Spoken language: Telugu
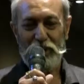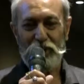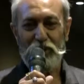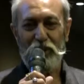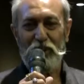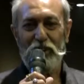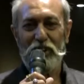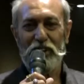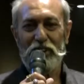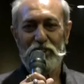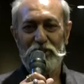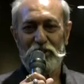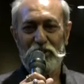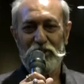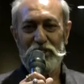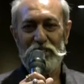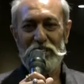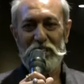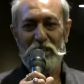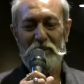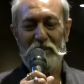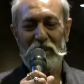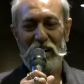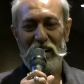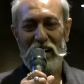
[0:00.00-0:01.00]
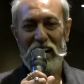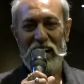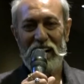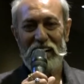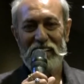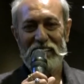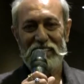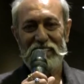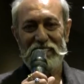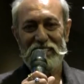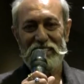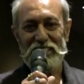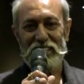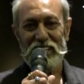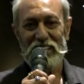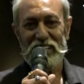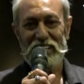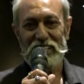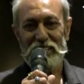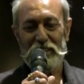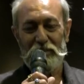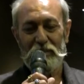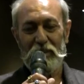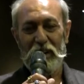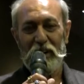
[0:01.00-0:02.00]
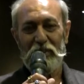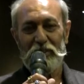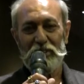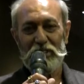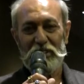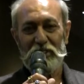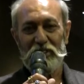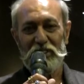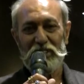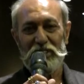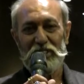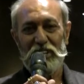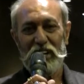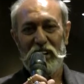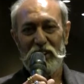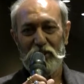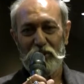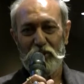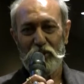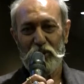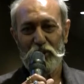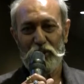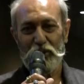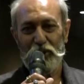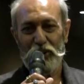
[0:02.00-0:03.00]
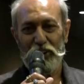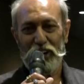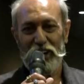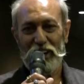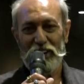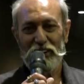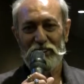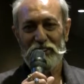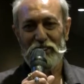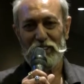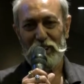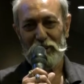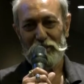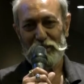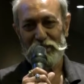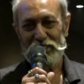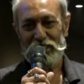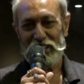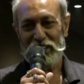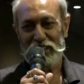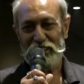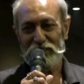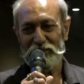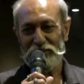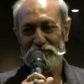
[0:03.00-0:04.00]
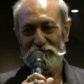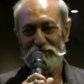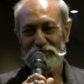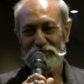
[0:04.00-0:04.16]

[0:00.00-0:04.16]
ప్రతి ఒక్కళ్ళు చూసి సినిమాను ఆనందించి సినిమా చేయాలని కోరుకుంటున్నాను నమస్కారం